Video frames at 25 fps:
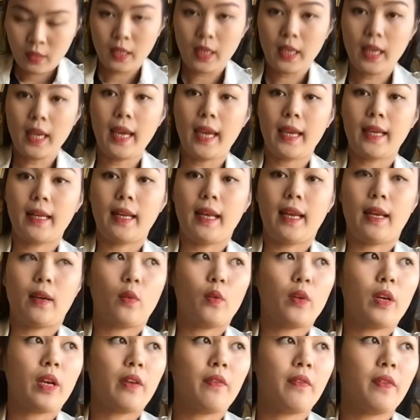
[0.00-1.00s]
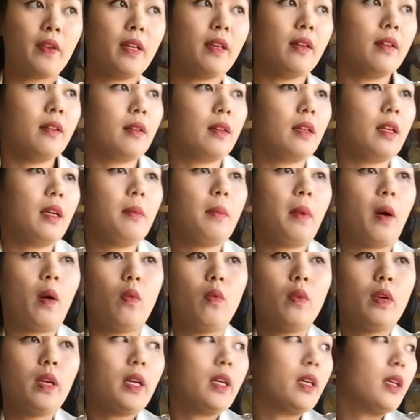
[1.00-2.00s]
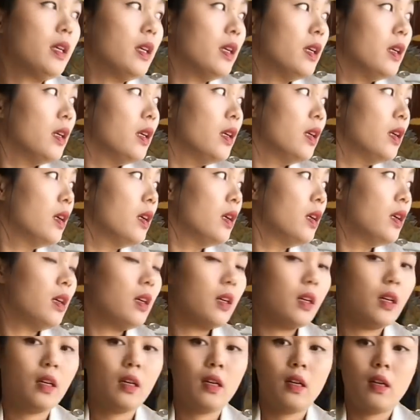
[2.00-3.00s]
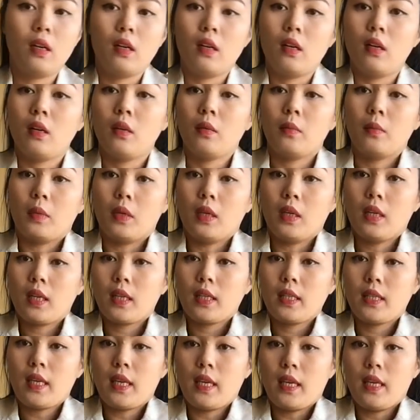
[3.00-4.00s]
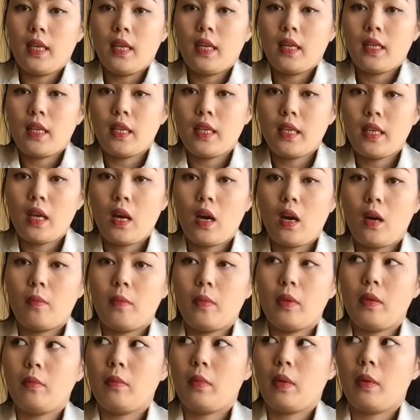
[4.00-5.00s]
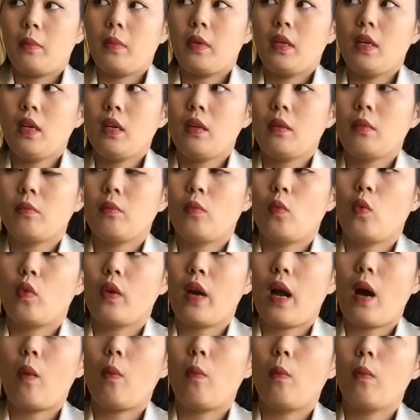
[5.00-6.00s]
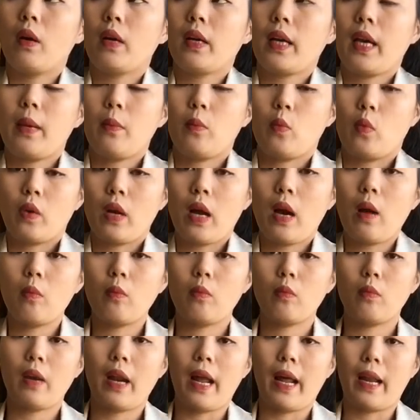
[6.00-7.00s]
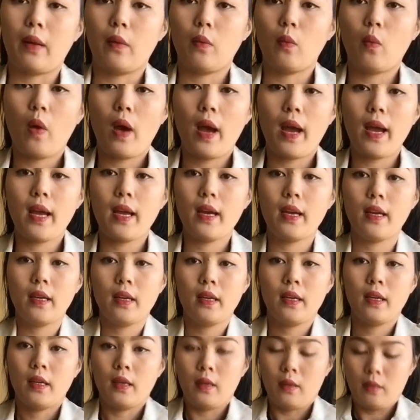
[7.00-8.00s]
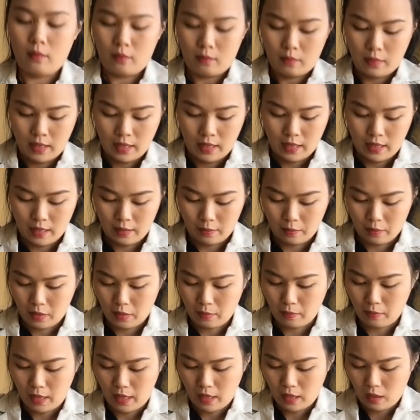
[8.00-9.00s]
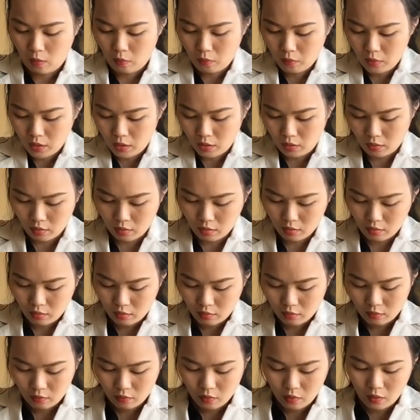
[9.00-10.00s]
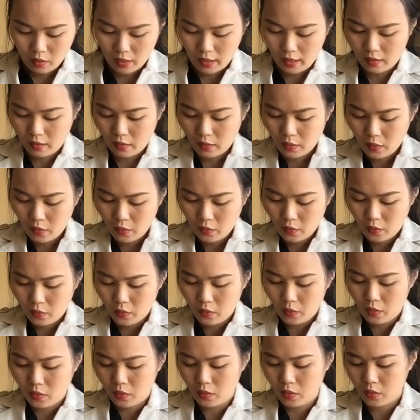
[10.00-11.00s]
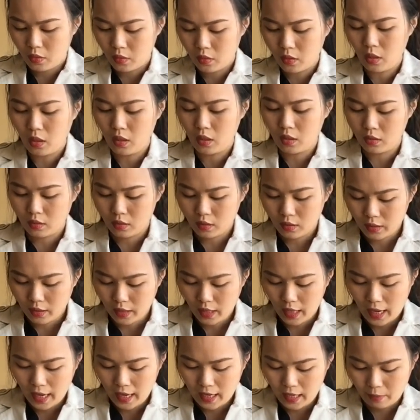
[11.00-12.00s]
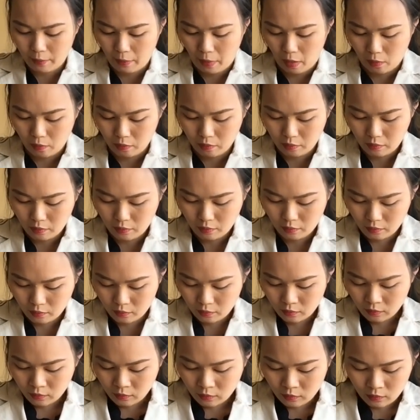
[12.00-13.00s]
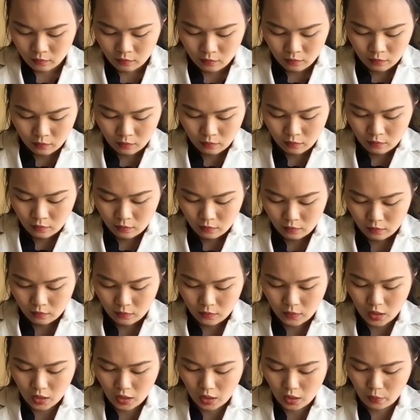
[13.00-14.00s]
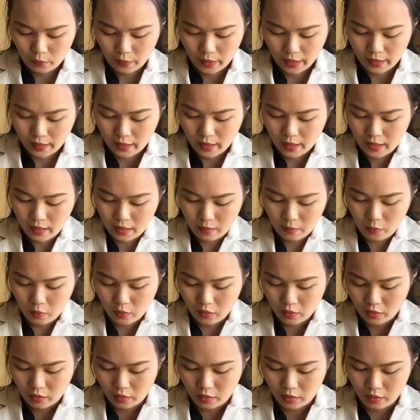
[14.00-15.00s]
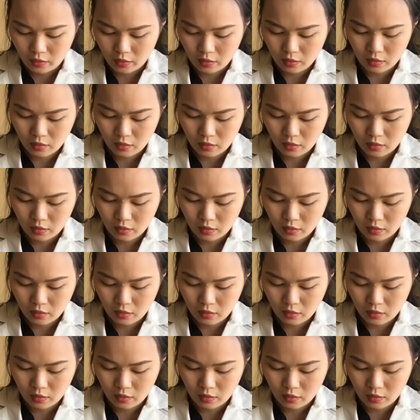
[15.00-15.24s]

Cái hàng là hàng của Kevin. Cái mẫu này bữa đó cái chị đó chỉ cho mình, mà bữa đó mùa đông, ngay mùa đông lạnh quá mà mình mặc không có được. Nó khá là mỏng. Chất liệu kaki mọi người.